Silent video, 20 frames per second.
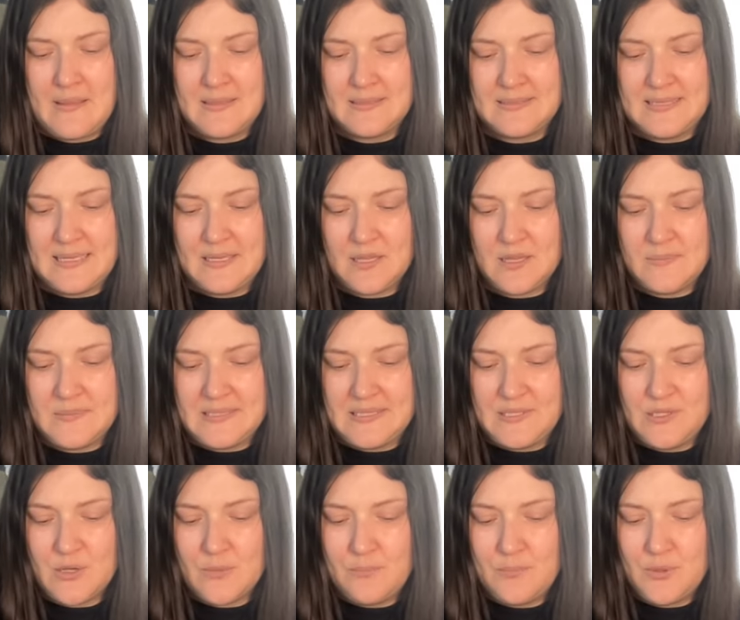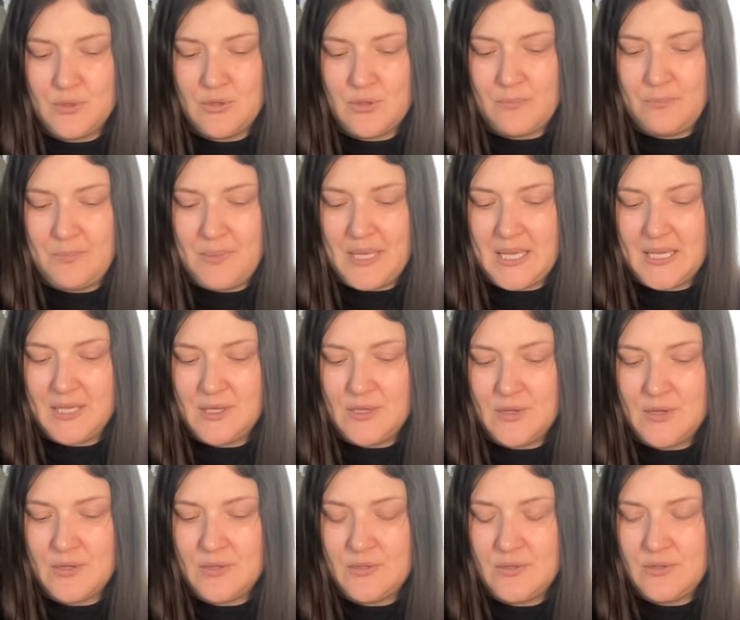C'est comme s'il n'y a pas de
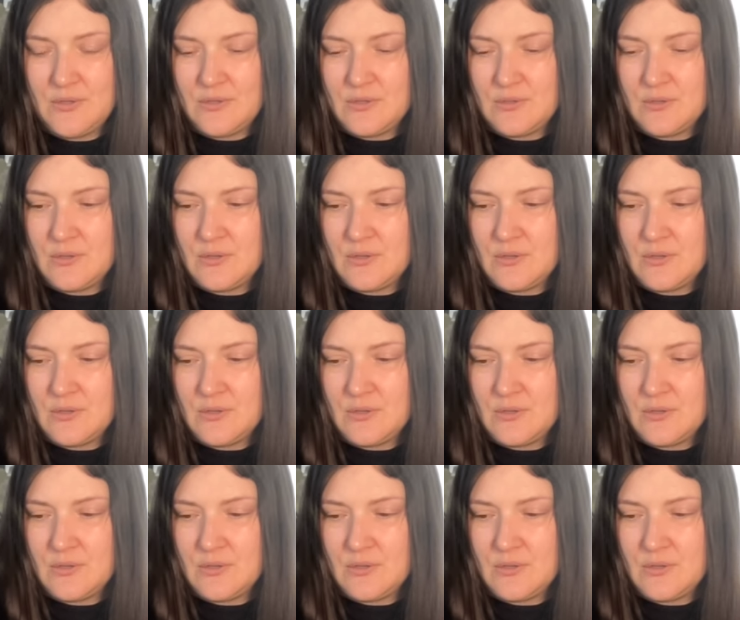période